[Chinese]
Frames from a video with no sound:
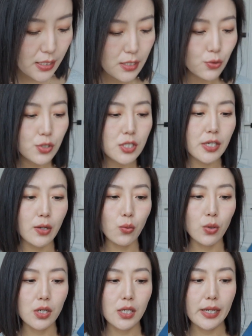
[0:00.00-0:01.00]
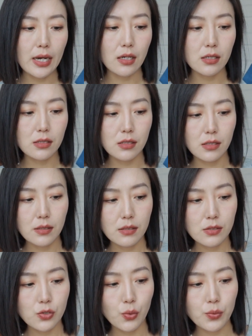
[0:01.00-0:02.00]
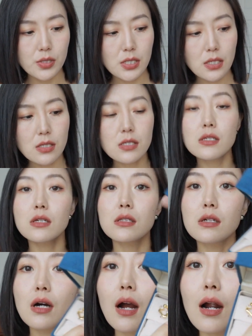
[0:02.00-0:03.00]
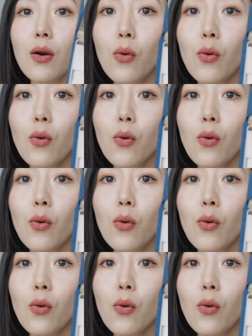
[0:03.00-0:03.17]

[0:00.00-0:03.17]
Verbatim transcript: 次又寄给我了两个这种金色的耳